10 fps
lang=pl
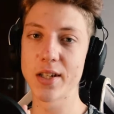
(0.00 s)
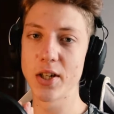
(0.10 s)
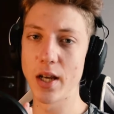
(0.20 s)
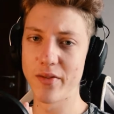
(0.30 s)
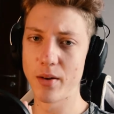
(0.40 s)

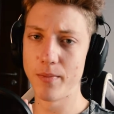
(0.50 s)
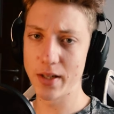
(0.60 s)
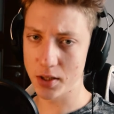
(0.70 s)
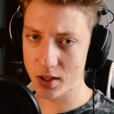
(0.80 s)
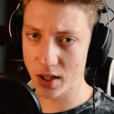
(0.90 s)
Także ja wam
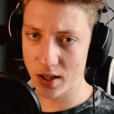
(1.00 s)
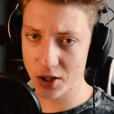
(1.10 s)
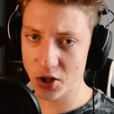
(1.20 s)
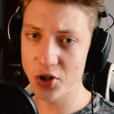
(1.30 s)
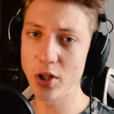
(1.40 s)
bardzo
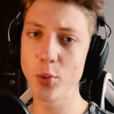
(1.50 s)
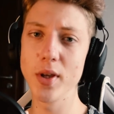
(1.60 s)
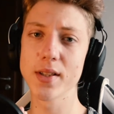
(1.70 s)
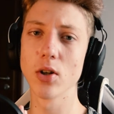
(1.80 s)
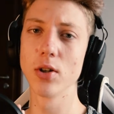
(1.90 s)
serdecznie
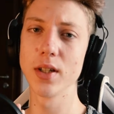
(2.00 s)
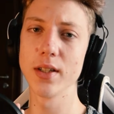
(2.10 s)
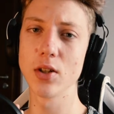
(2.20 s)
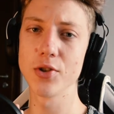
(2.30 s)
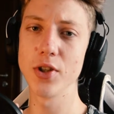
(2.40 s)
dziękuję za
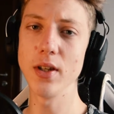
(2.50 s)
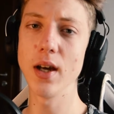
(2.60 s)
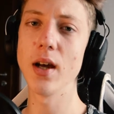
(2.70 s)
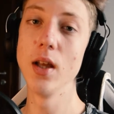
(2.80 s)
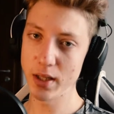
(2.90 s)
oglądanie tego
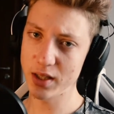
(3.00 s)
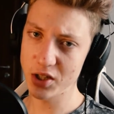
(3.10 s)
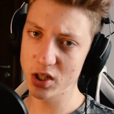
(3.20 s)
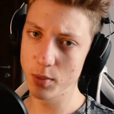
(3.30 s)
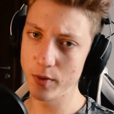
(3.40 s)
odcinka.
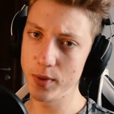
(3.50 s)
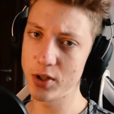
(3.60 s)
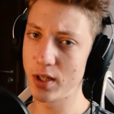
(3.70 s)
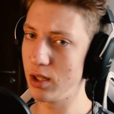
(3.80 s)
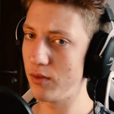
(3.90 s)
Pamiętajcie, żeby
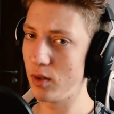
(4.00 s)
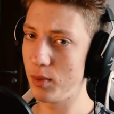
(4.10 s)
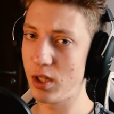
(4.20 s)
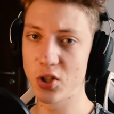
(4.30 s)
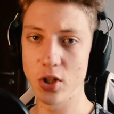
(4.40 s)
wbić na inne
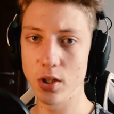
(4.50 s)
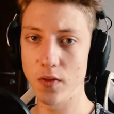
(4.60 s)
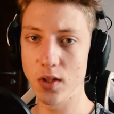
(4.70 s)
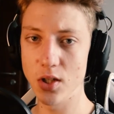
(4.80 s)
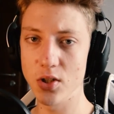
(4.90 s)
filmiki, jeżeli nie
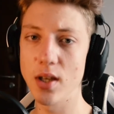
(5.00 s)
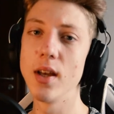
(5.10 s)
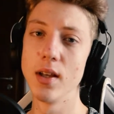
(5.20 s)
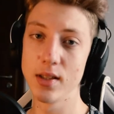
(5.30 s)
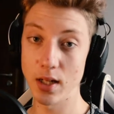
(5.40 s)
widzieliście,
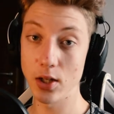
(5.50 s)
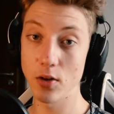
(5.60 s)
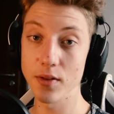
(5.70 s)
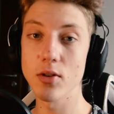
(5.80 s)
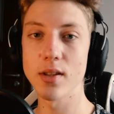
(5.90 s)

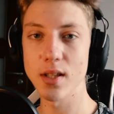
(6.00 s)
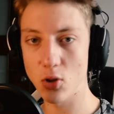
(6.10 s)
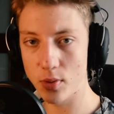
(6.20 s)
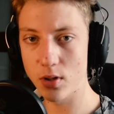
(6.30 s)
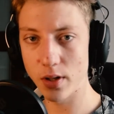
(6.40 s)
zalajkować oraz
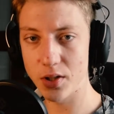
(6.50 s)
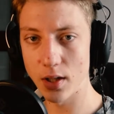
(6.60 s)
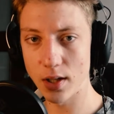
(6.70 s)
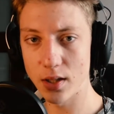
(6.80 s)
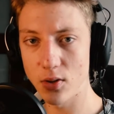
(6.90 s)
zasubskrybować
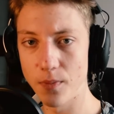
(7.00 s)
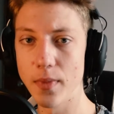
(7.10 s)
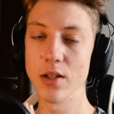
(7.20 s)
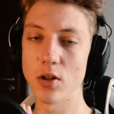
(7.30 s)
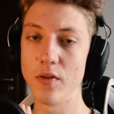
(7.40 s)
ten kanał.
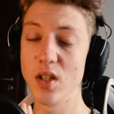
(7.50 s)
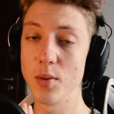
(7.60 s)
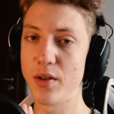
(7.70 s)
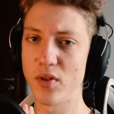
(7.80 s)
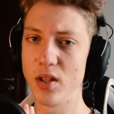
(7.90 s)
I co,
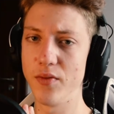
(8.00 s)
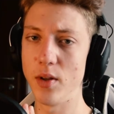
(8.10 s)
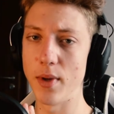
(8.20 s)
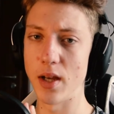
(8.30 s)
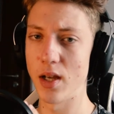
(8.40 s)
widzimy się w kolejnym
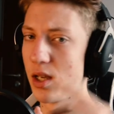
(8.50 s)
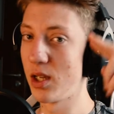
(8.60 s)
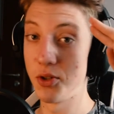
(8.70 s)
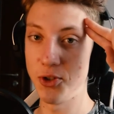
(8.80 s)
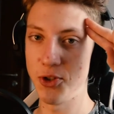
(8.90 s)
filmie.
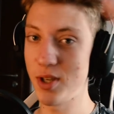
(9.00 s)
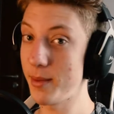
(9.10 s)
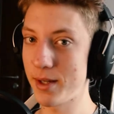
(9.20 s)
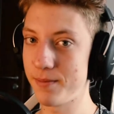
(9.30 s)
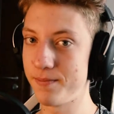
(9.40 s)

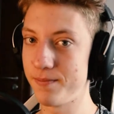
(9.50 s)
Siema!